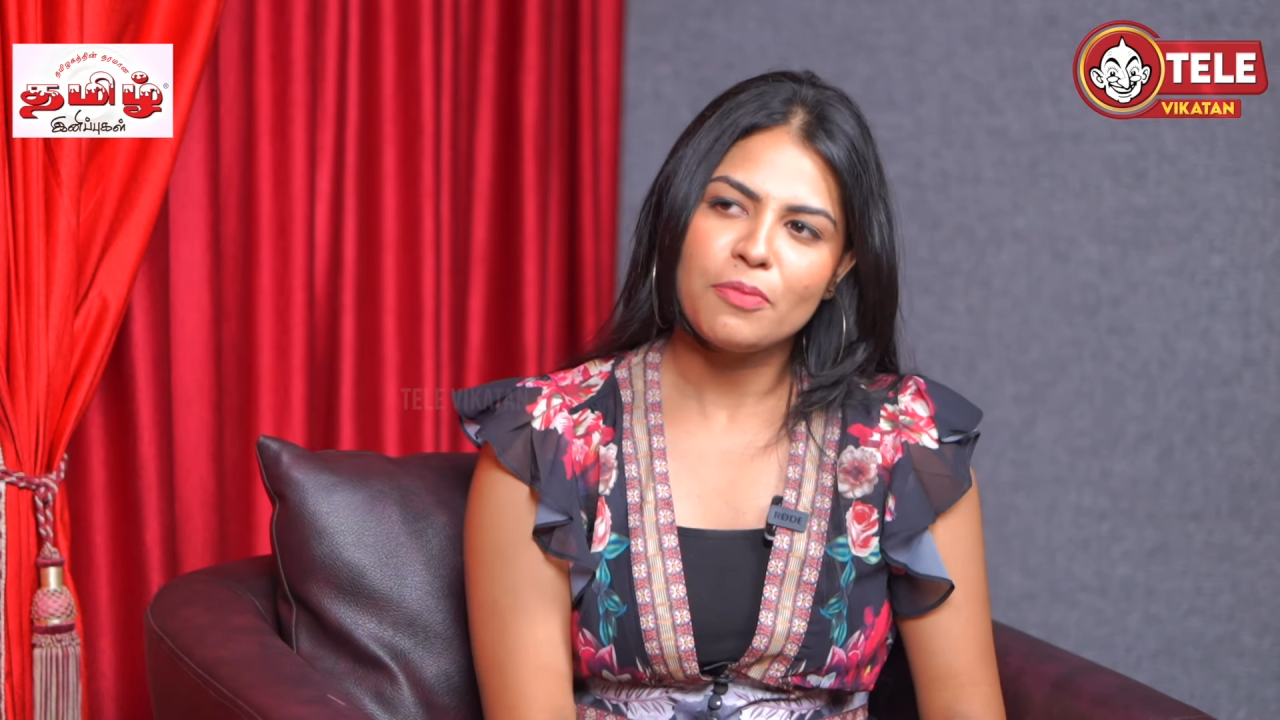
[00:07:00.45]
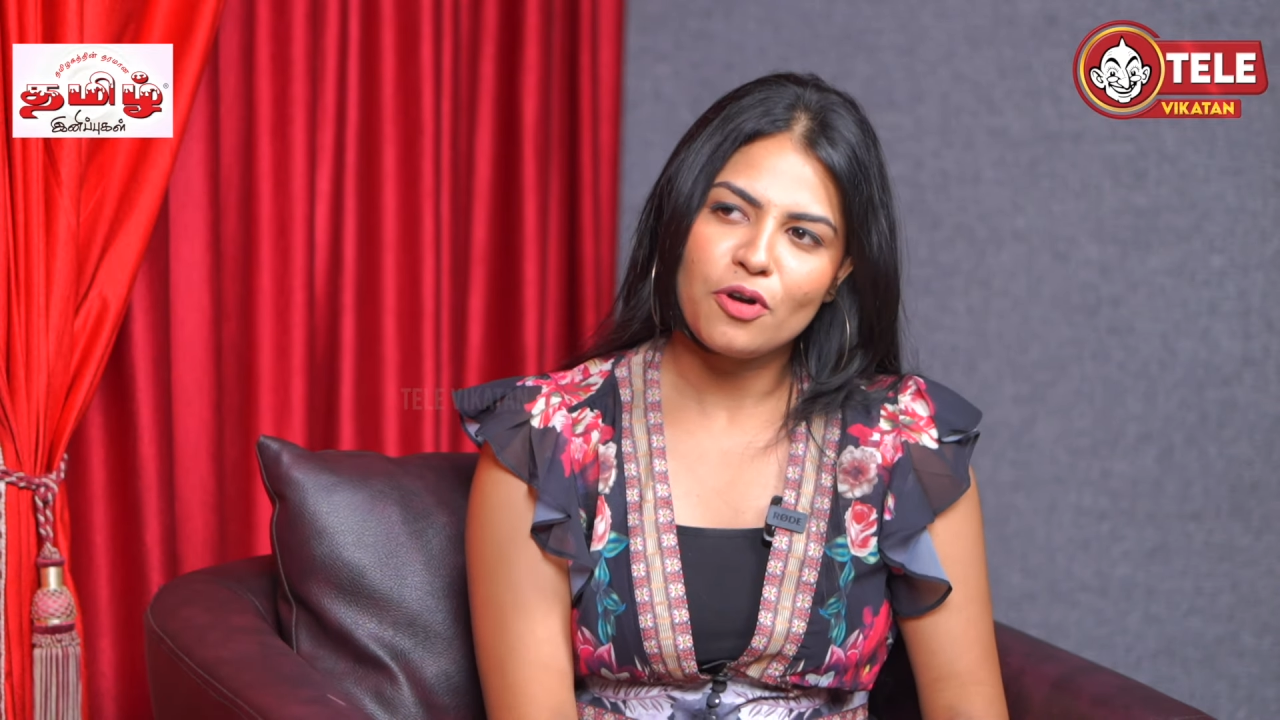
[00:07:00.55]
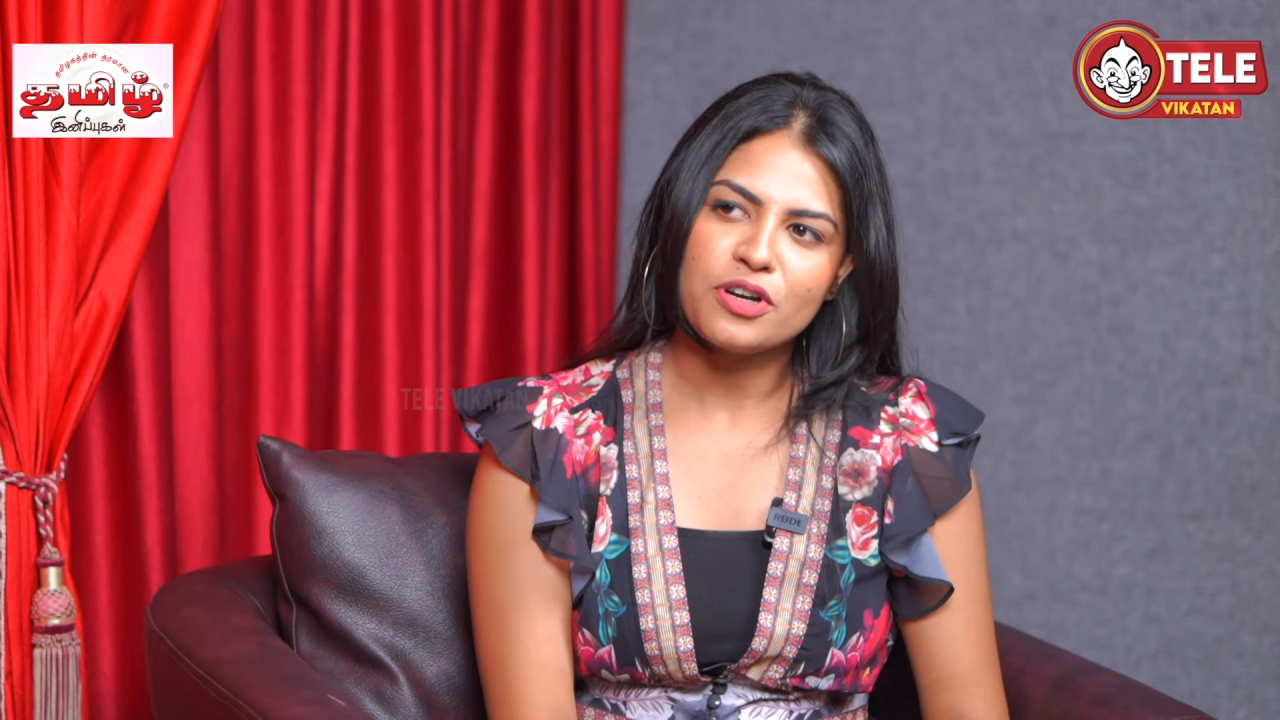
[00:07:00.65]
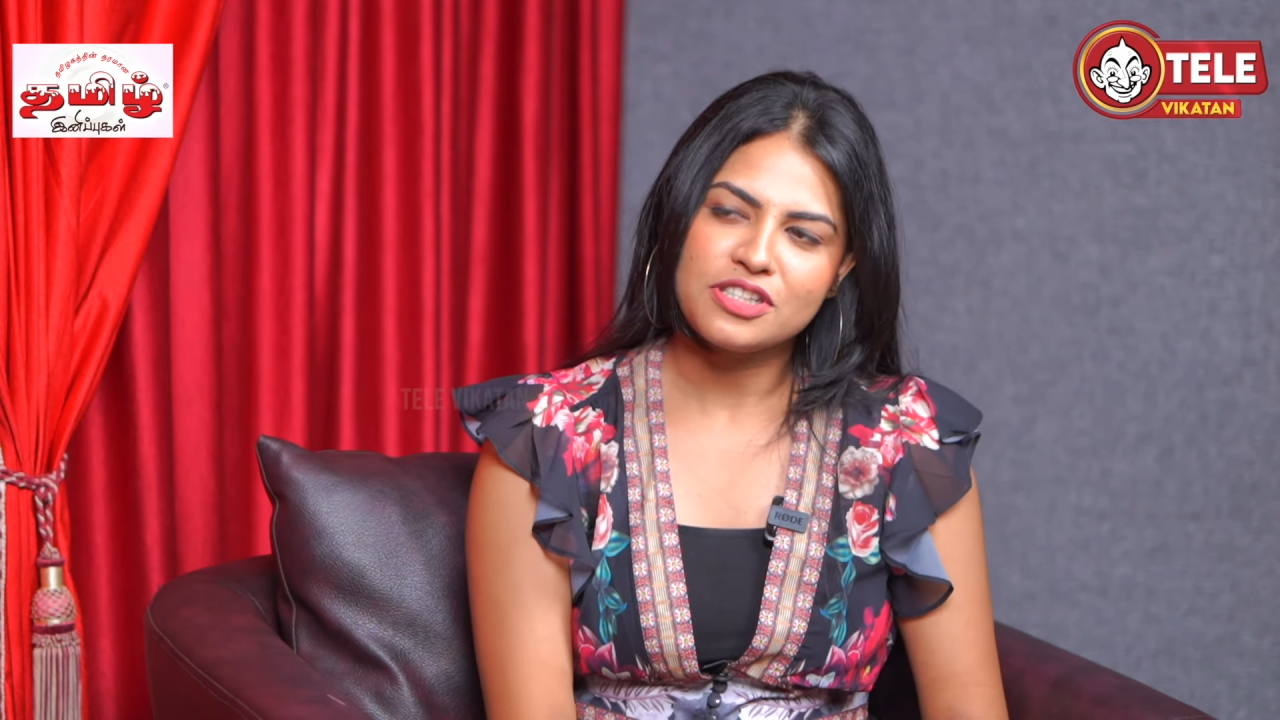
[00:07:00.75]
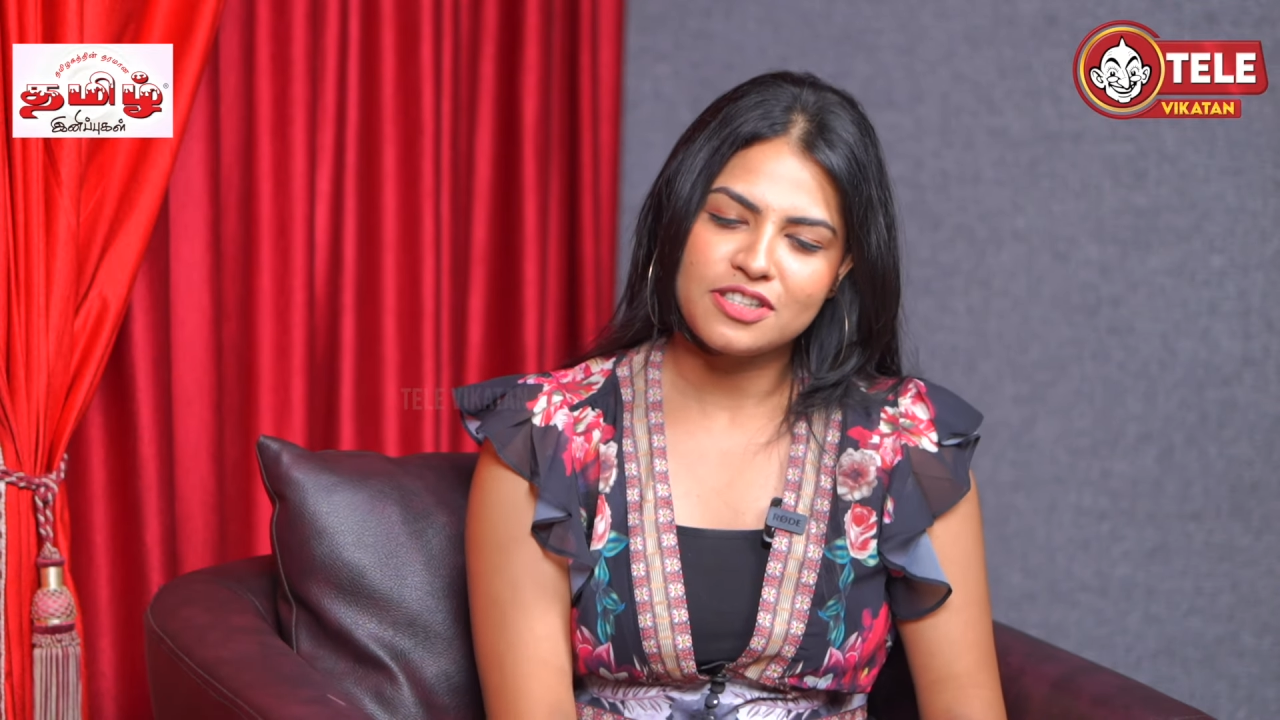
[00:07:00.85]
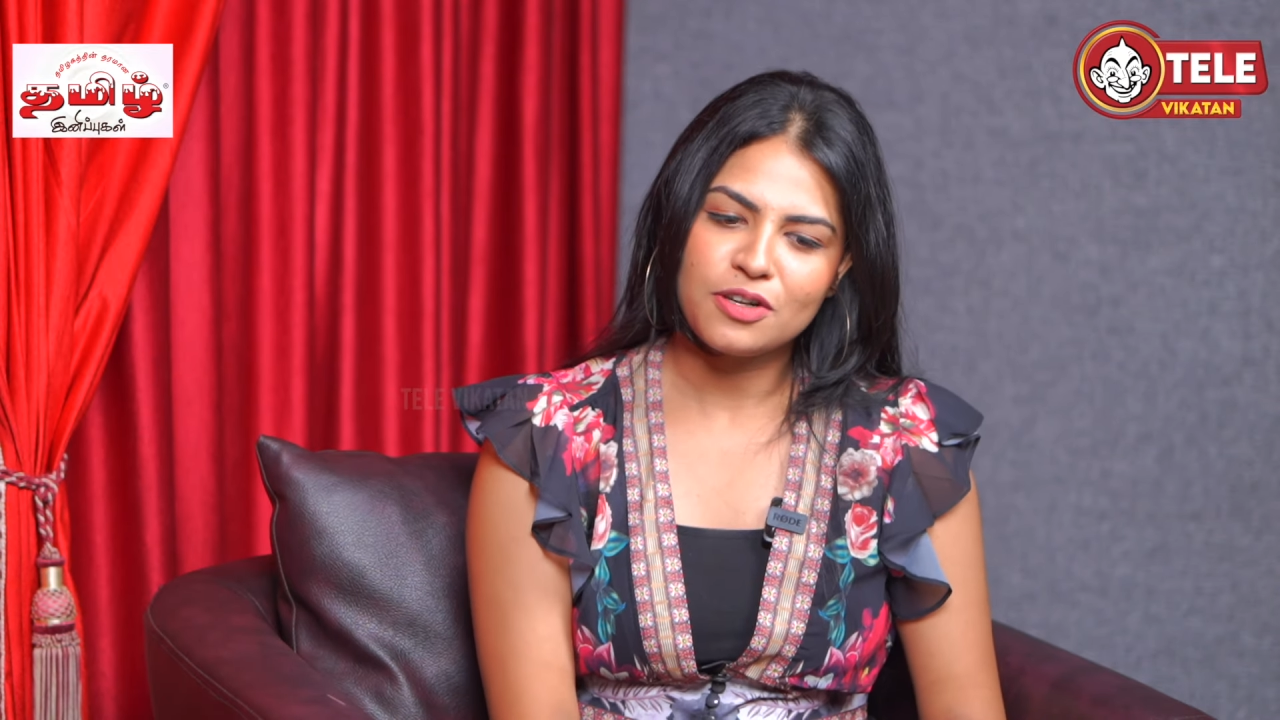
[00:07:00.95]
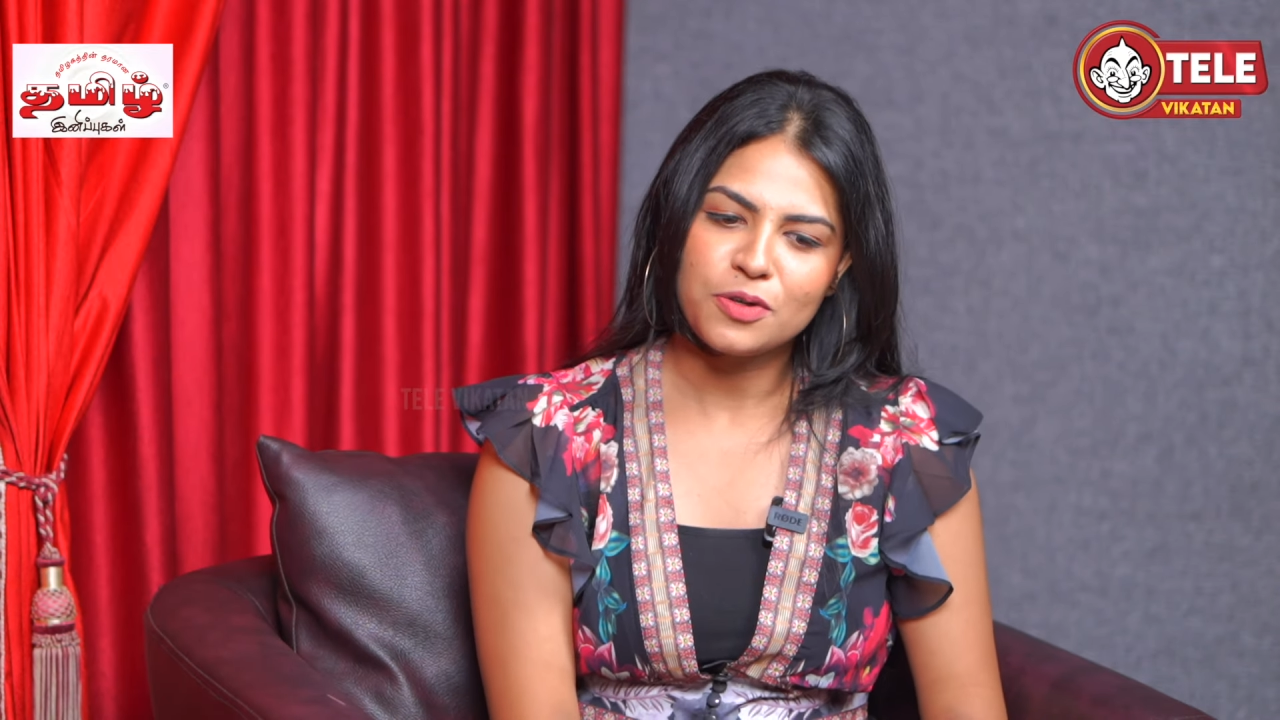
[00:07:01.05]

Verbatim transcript: நான் போய் ஆடிஷன்